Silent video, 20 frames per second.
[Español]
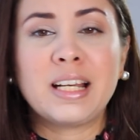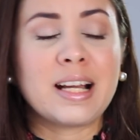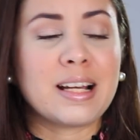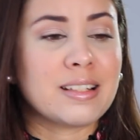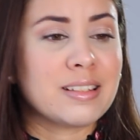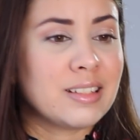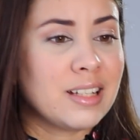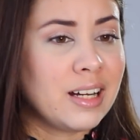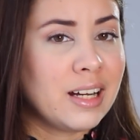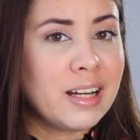
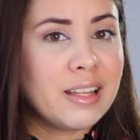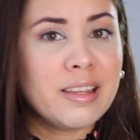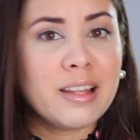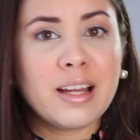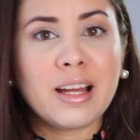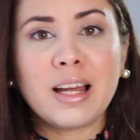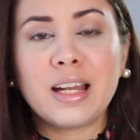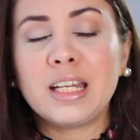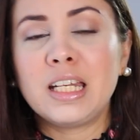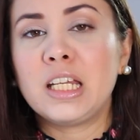
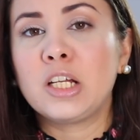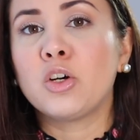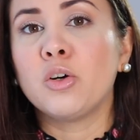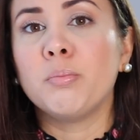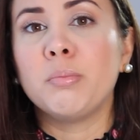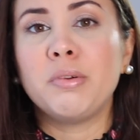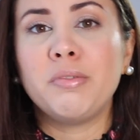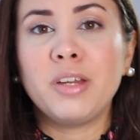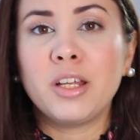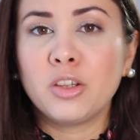casada ni
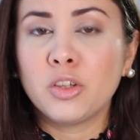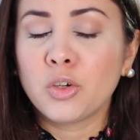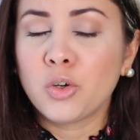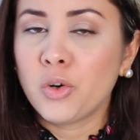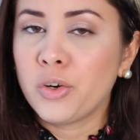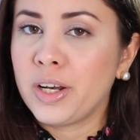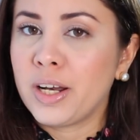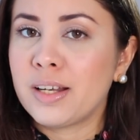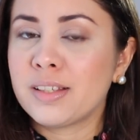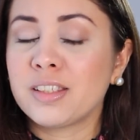conviviendo
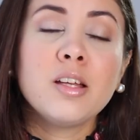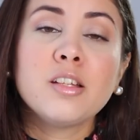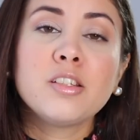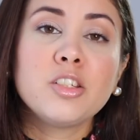con él,